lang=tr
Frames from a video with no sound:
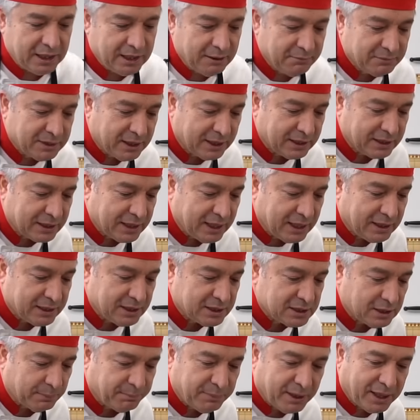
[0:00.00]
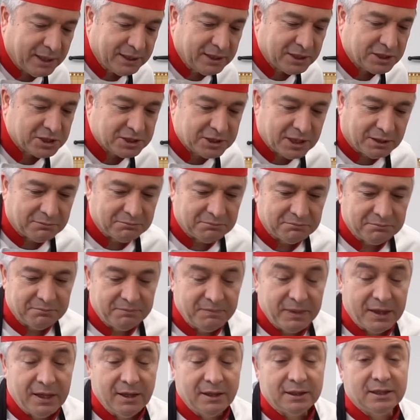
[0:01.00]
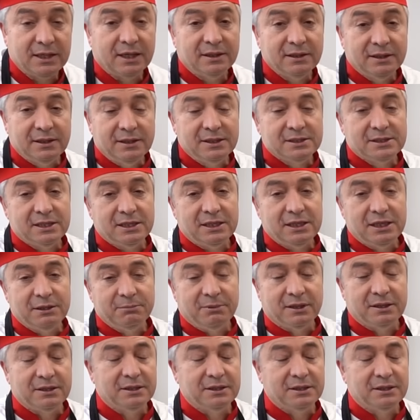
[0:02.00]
elimden geldiğince paylaşacağım. Kendinize iyi